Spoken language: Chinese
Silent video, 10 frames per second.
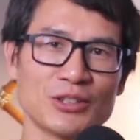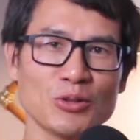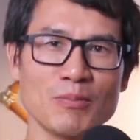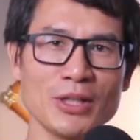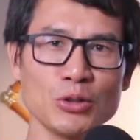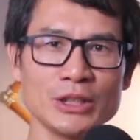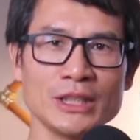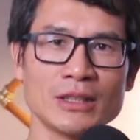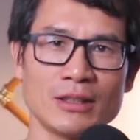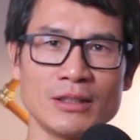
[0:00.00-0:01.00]
就没有
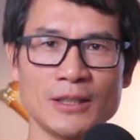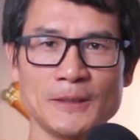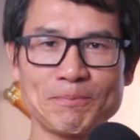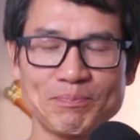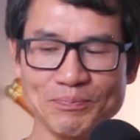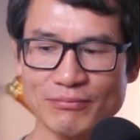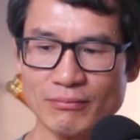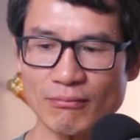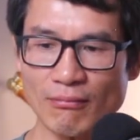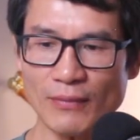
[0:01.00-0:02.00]
一个
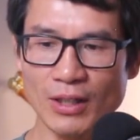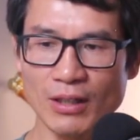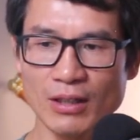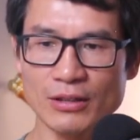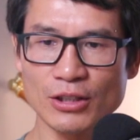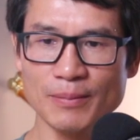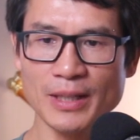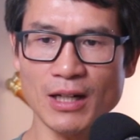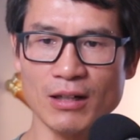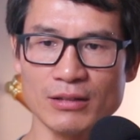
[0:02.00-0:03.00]
啊特
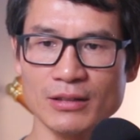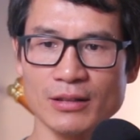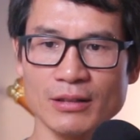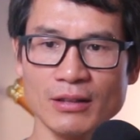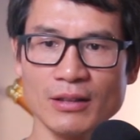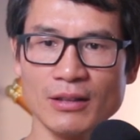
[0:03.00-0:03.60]
别好的。